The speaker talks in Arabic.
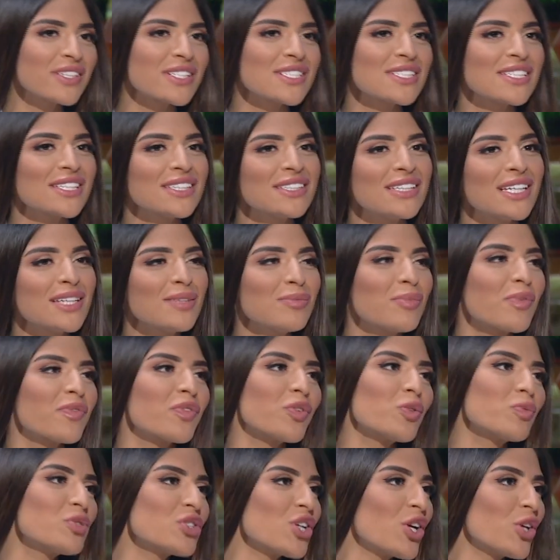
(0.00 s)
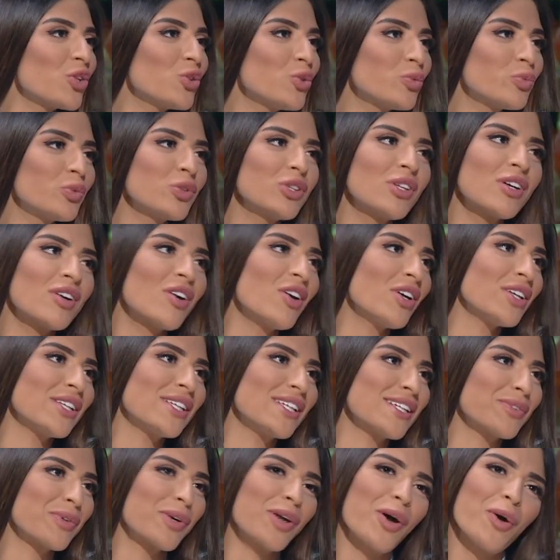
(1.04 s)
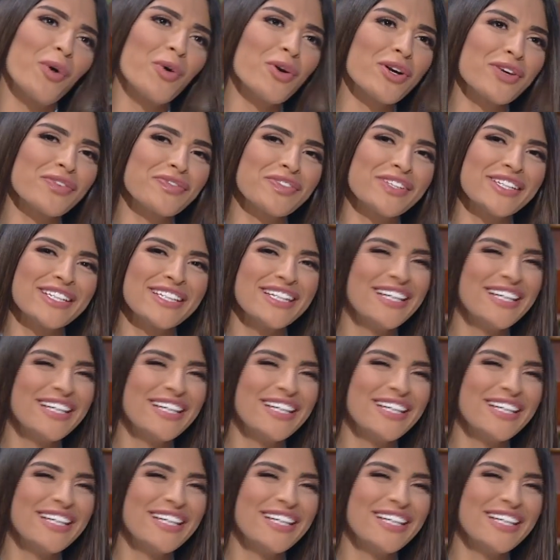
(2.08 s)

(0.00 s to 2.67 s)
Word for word: ان الستات ما فيهمش عيوب وده رايي وانا حره فيه